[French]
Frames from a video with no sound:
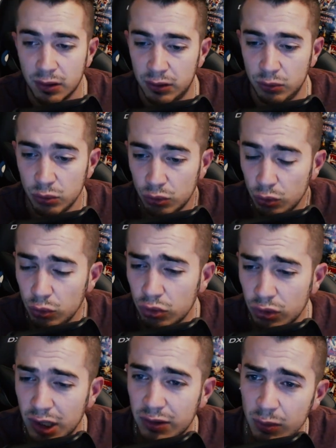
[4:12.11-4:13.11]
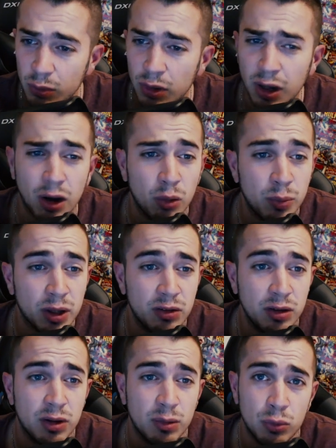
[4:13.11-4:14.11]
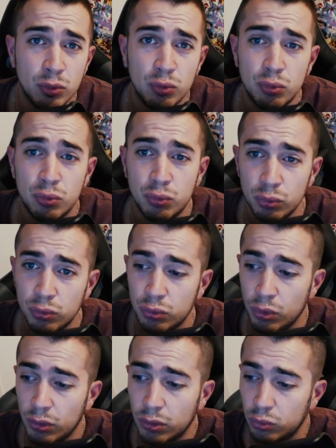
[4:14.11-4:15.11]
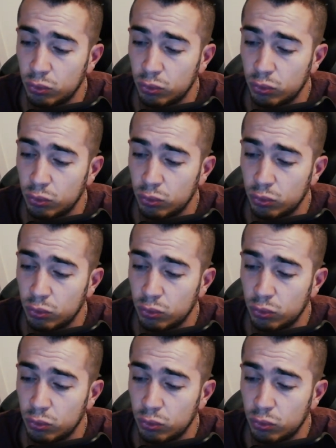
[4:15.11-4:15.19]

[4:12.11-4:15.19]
Euh, donc du coup, je tenais vraiment à remercier vraiment du fond du cœur